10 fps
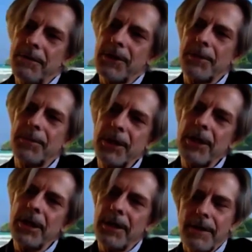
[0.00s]

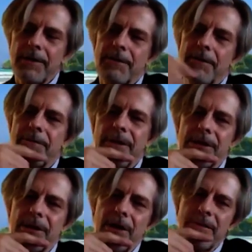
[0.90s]
rybki y,
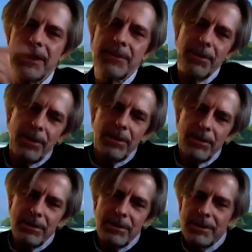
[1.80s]
wędkować,
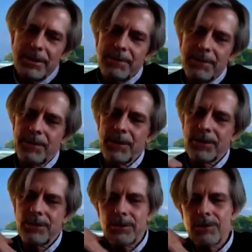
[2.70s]
bo po
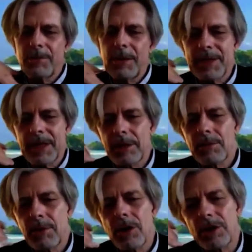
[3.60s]
prostu mam
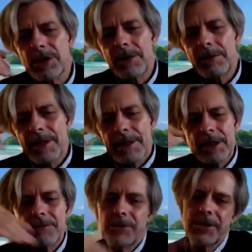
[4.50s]
taką ochotę
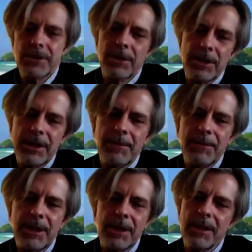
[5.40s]
i wszystko inne
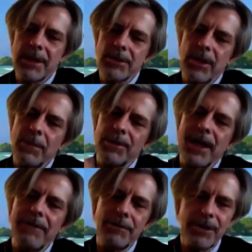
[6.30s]
mnie nie interesuje,
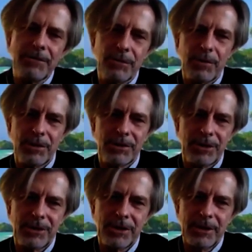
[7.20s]
potrafię się
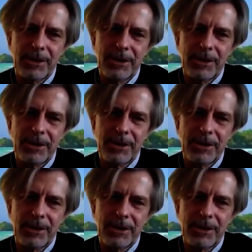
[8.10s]
wyłączyć.